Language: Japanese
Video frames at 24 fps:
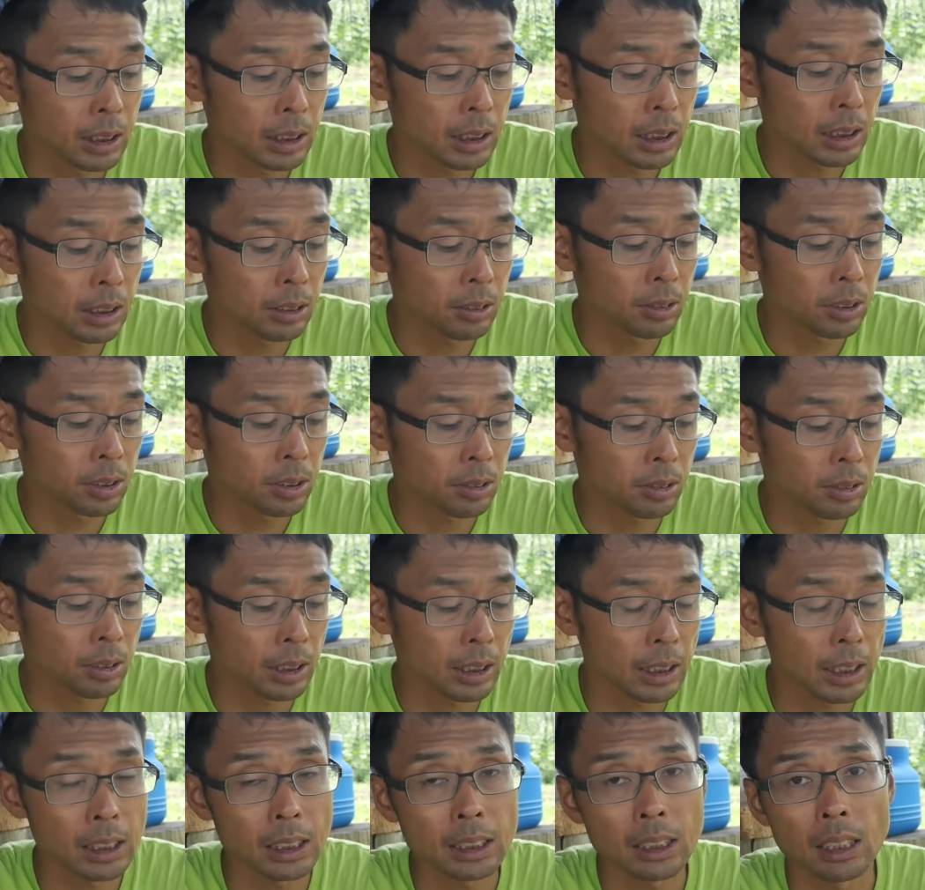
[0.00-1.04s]
自家増殖
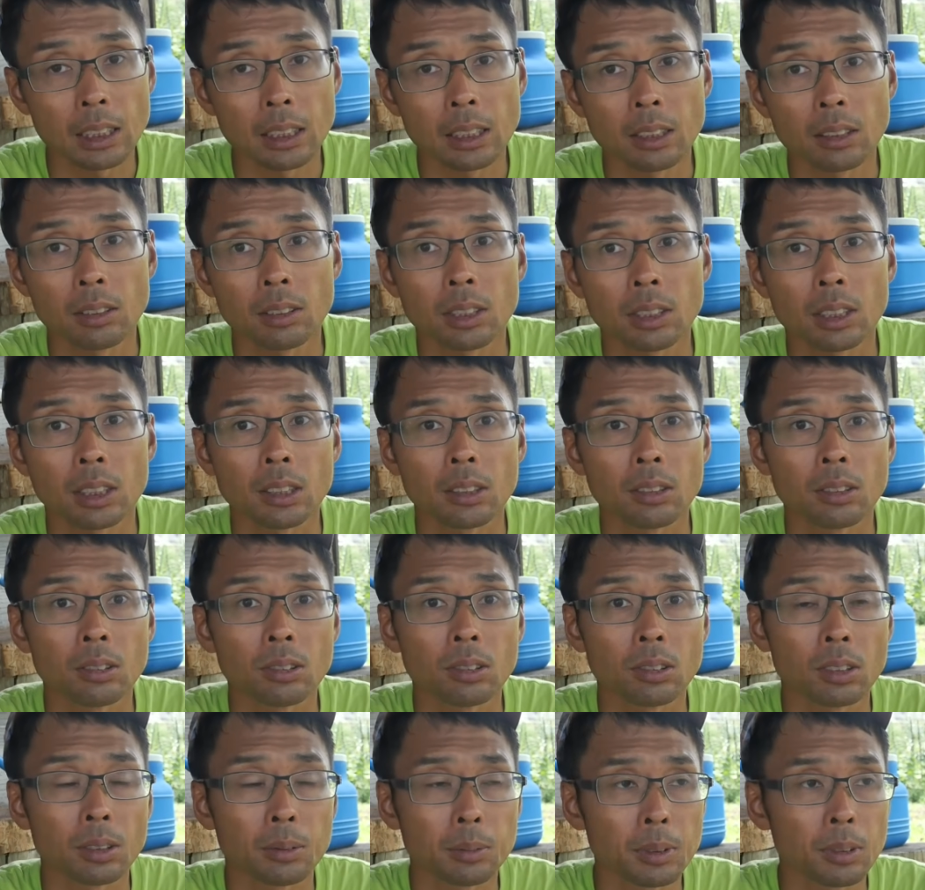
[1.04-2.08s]
が禁止されてるっていう
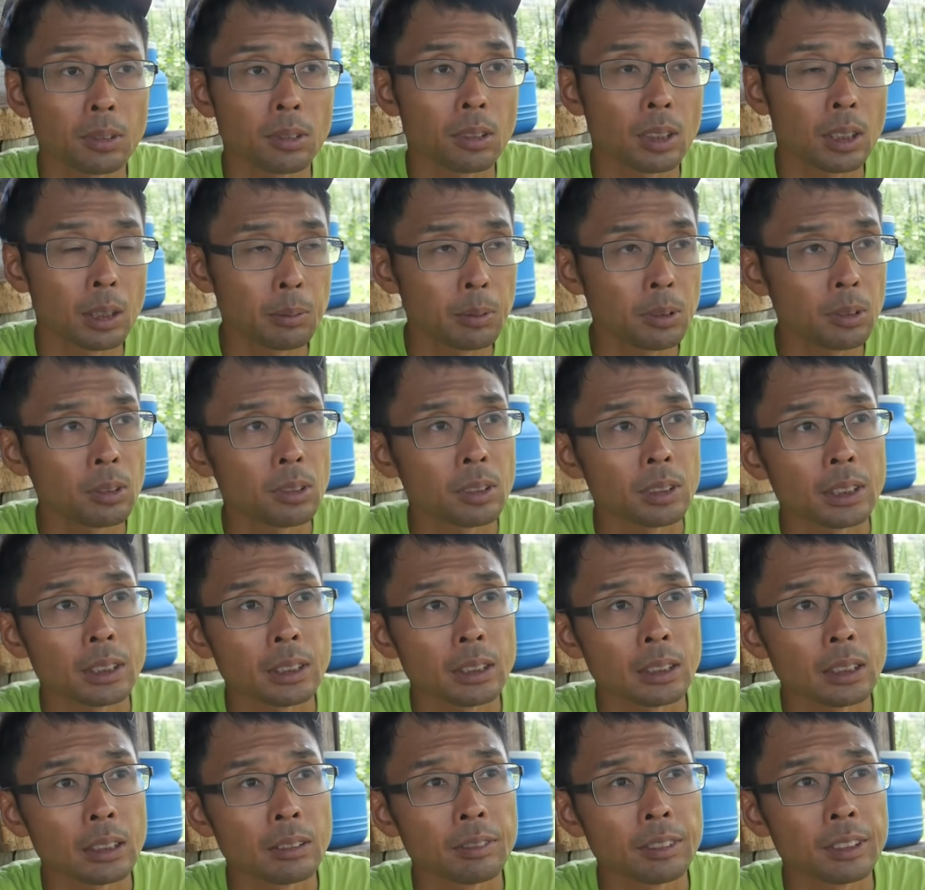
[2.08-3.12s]
ことも、これも、
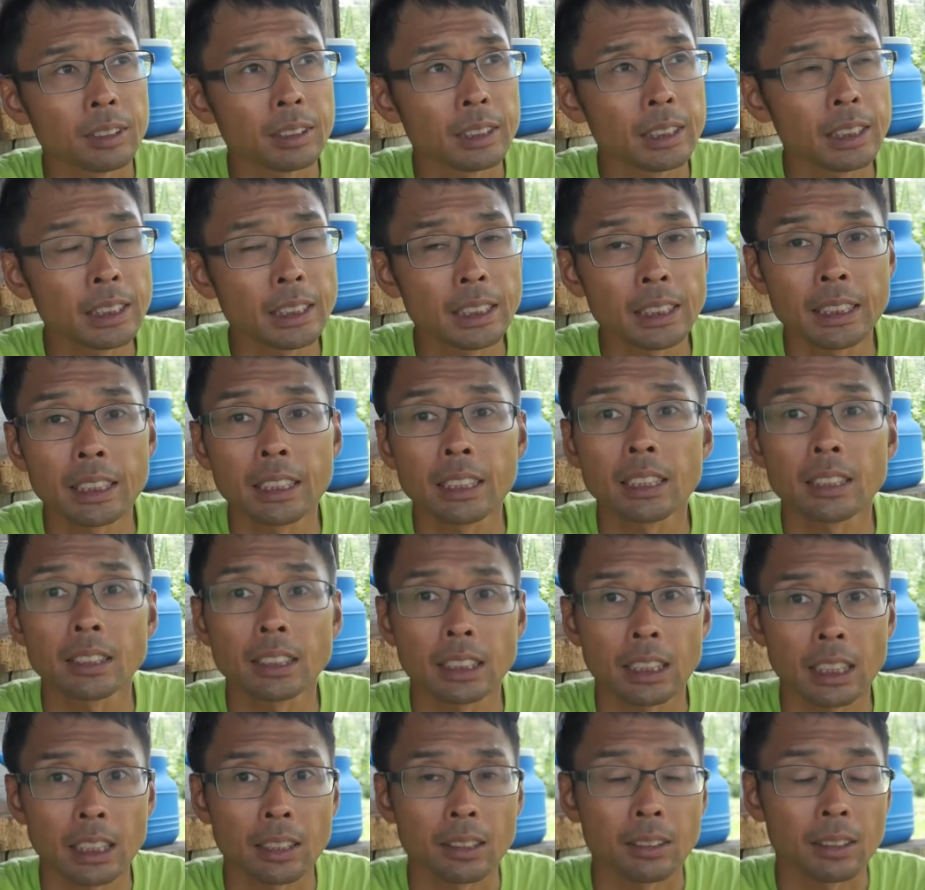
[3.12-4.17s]
あの全然正確
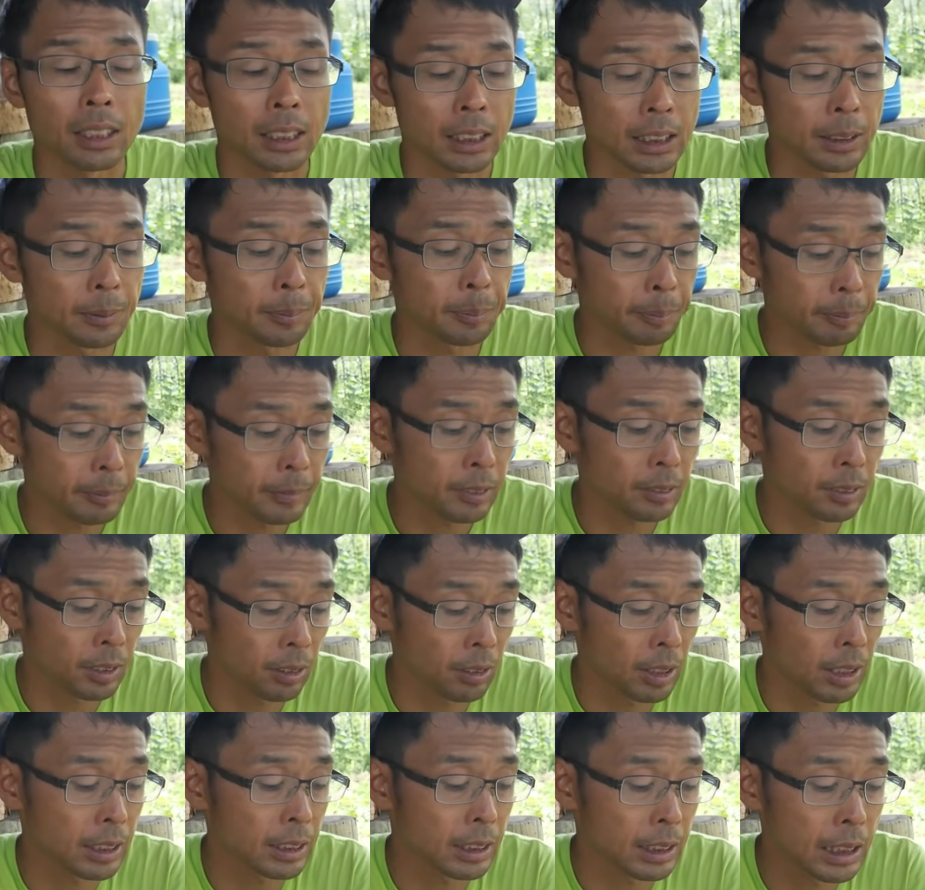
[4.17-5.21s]
じゃないっていう話。これ
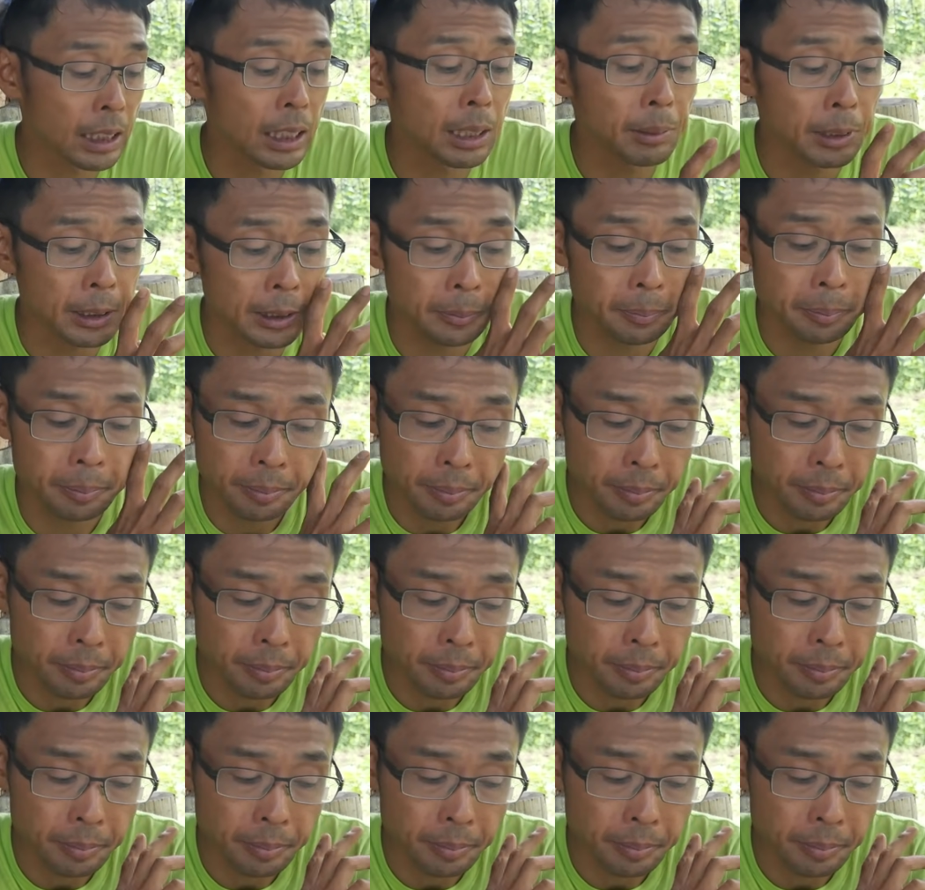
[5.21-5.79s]
をしていきます。